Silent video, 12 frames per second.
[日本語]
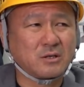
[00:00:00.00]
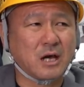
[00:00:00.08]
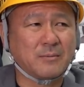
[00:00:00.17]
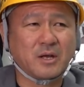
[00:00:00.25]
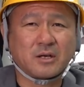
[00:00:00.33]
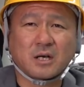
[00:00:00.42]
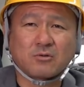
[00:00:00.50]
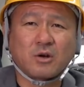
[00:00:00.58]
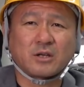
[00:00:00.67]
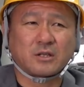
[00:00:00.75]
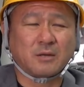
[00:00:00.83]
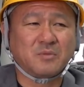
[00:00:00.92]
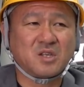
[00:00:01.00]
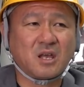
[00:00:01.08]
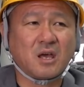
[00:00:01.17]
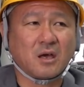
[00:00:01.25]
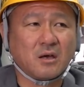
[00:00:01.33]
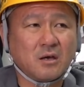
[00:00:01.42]
アメリカとかって見
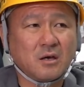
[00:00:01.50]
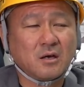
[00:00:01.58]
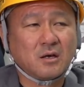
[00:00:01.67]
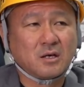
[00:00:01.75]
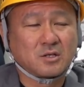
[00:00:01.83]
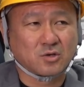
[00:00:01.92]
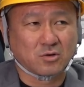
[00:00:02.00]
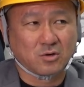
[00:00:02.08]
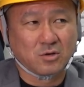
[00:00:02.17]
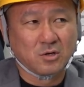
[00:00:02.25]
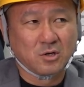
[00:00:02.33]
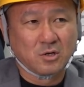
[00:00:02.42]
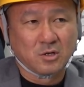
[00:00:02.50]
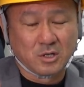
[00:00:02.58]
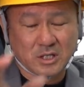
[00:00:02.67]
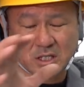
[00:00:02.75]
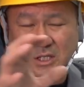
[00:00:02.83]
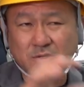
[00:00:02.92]
て、その、
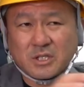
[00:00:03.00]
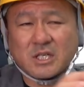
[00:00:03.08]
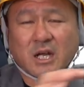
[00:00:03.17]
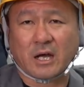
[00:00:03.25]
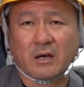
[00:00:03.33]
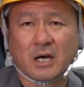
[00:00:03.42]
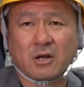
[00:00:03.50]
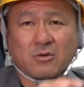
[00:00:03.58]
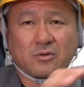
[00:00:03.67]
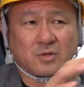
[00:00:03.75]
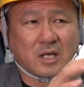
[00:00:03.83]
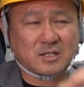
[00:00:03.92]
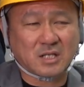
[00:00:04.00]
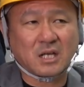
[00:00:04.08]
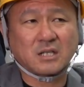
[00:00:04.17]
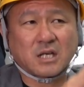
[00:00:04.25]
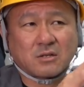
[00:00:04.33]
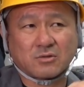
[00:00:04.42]
引き抜きじゃない。あの、適正
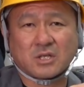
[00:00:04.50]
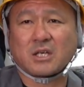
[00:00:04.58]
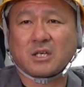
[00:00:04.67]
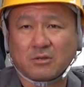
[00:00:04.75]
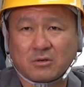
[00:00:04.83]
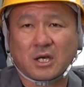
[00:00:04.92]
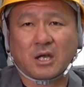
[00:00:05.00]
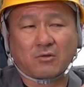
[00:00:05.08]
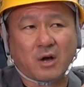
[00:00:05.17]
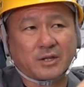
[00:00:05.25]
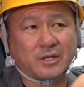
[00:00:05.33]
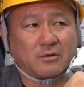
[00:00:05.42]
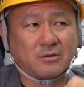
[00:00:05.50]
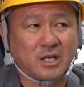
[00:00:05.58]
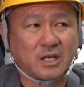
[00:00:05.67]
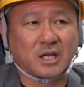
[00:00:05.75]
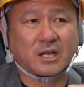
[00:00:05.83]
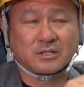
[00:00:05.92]
なちゃんとした引き抜き、ヘッドハンティング入
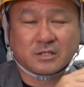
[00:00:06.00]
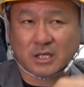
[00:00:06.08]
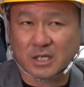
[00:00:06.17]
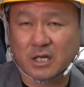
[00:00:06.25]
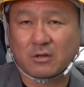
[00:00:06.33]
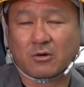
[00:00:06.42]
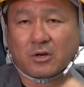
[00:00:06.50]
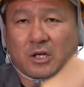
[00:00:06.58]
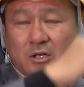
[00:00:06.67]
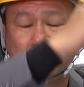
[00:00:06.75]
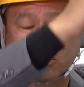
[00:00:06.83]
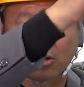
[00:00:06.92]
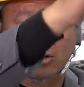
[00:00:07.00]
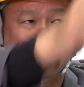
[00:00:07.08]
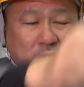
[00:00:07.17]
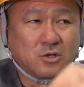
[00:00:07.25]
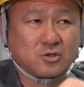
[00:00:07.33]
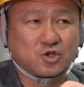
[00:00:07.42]
れたりしてね、よりその、
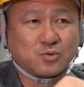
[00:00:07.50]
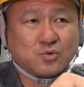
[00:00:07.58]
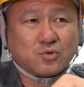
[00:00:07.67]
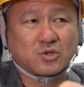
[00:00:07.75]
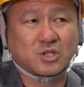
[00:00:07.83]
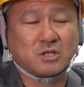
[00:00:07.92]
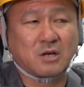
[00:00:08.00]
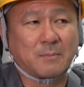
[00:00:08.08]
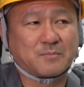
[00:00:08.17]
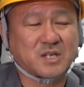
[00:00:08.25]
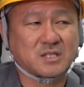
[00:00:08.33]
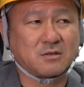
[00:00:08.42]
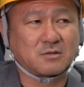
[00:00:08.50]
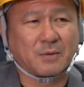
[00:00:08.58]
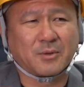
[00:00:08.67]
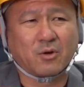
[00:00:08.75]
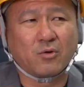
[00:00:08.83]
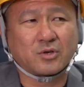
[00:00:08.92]
自分をスキルアップさせるた
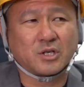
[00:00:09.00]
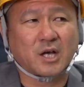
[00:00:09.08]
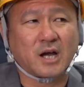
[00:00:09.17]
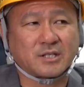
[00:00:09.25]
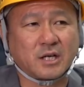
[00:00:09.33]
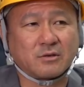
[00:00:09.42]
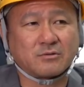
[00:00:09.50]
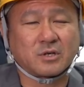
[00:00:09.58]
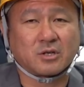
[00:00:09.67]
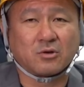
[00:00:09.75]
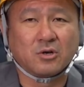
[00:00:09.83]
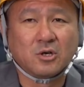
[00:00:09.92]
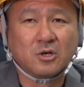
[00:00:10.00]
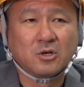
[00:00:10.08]
めに大きい会社に行くけど、